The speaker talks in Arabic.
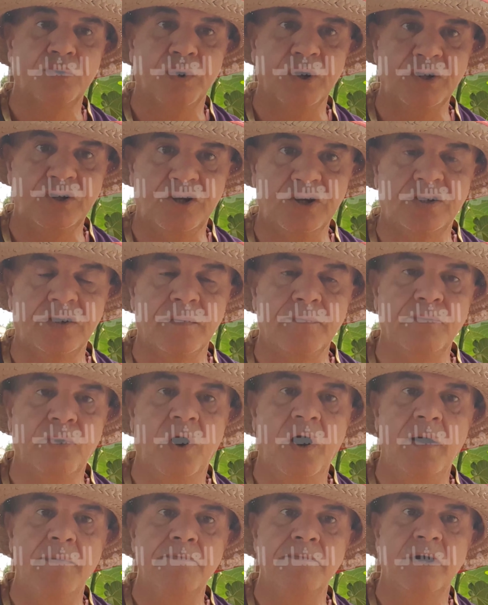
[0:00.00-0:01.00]
والجسم
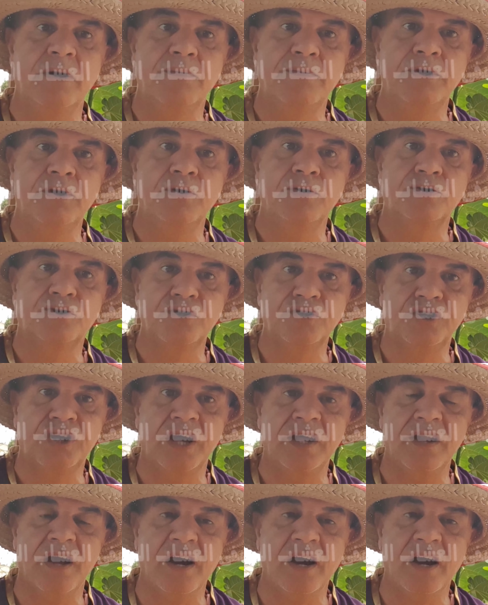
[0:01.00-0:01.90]
محمل بالاكسجين